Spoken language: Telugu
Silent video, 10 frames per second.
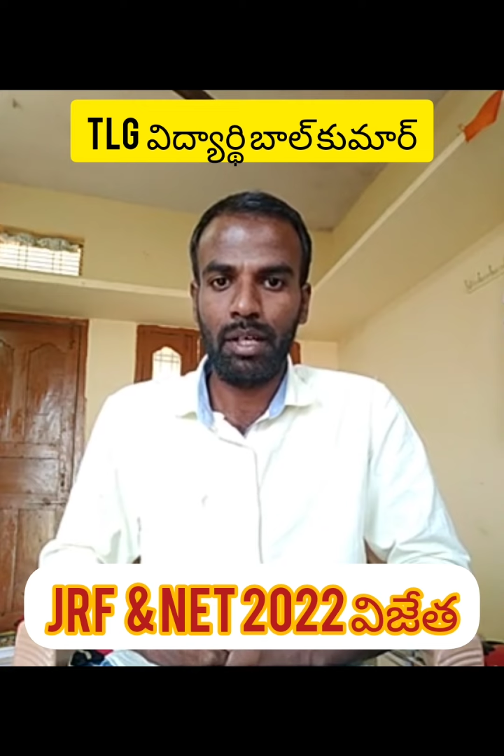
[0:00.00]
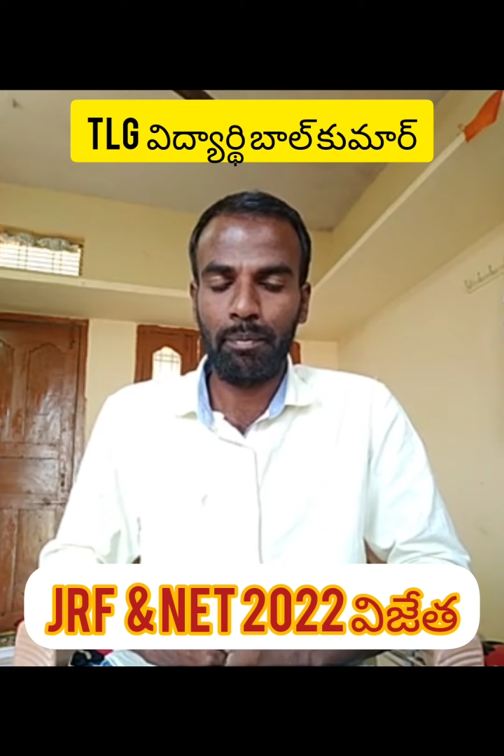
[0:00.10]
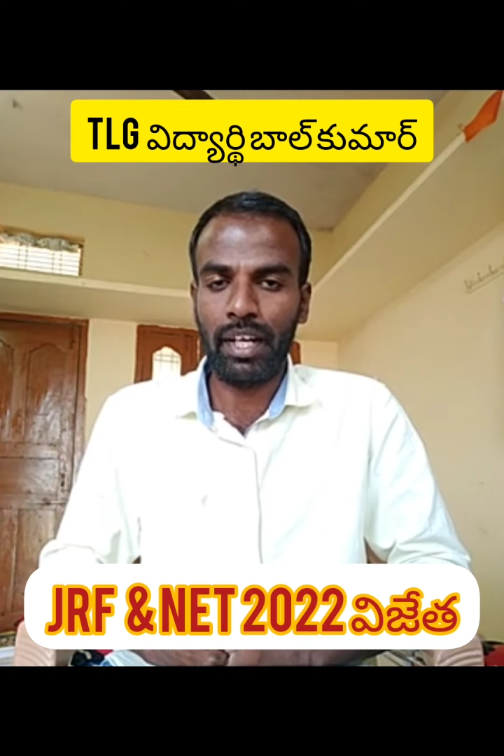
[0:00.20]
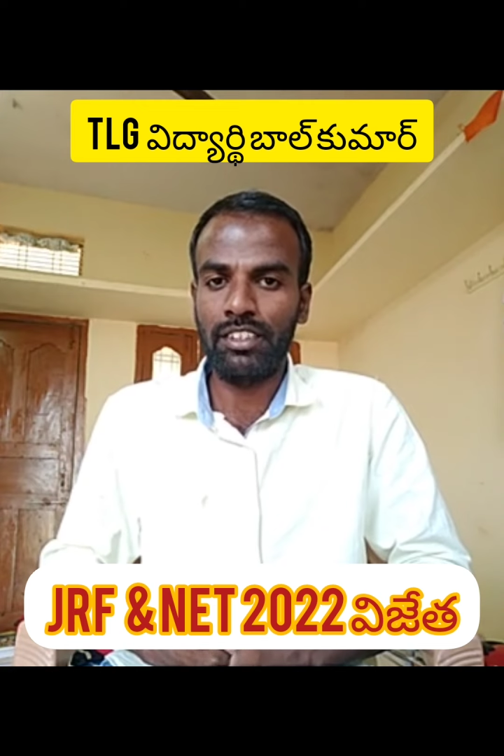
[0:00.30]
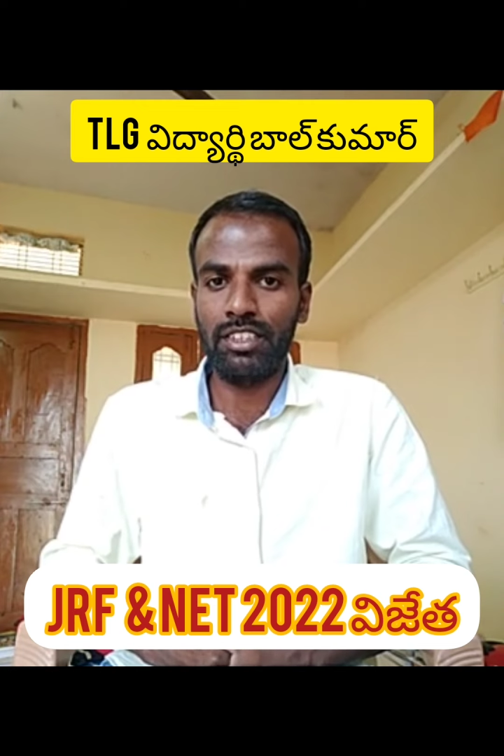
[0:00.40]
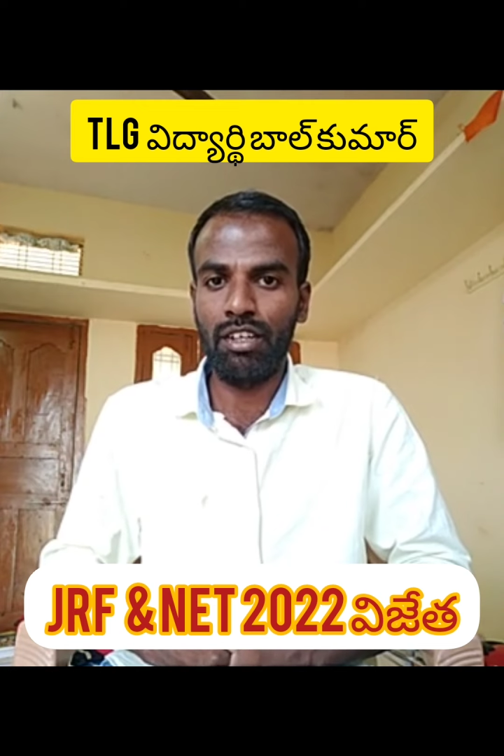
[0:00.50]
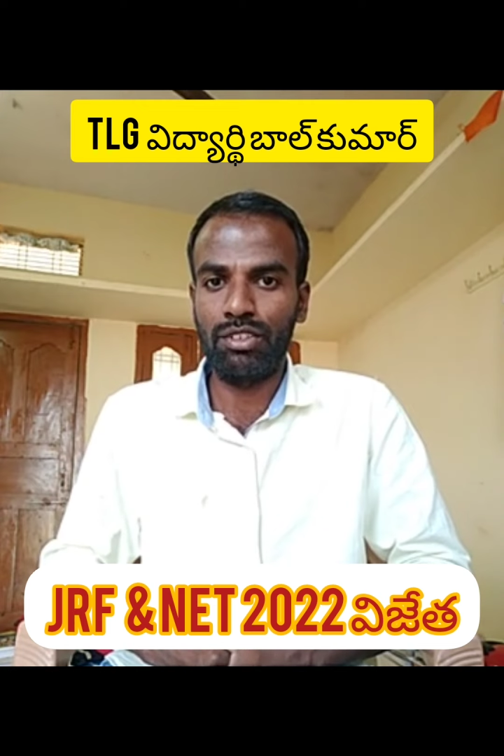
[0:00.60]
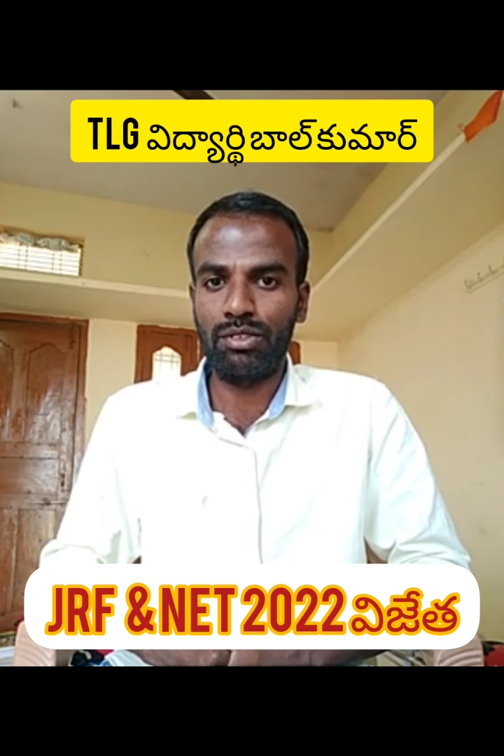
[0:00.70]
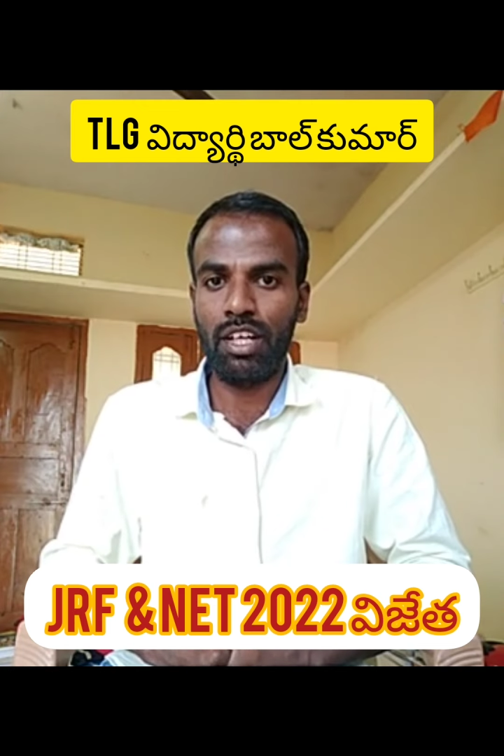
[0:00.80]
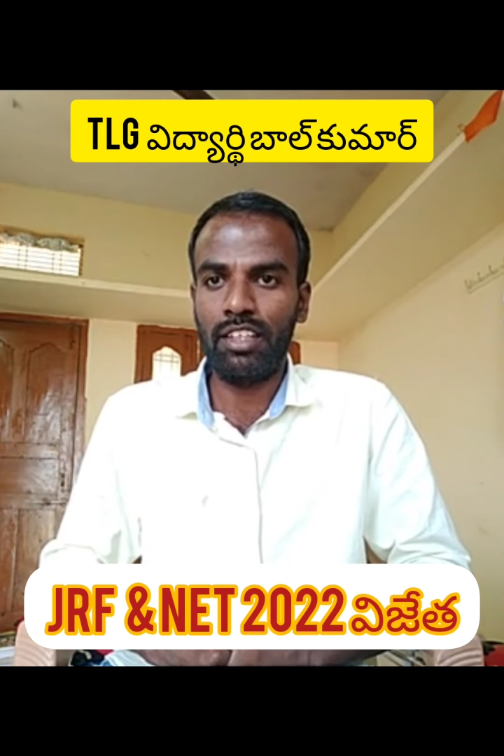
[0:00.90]
ప్రైజ్
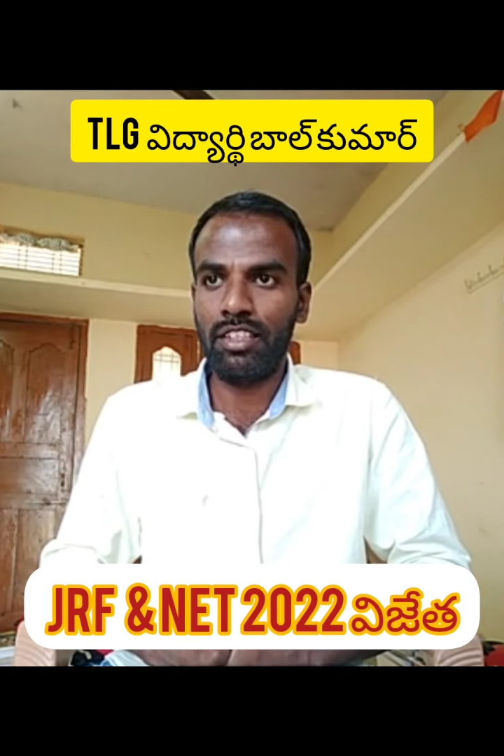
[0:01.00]
కావచ్చు ఆ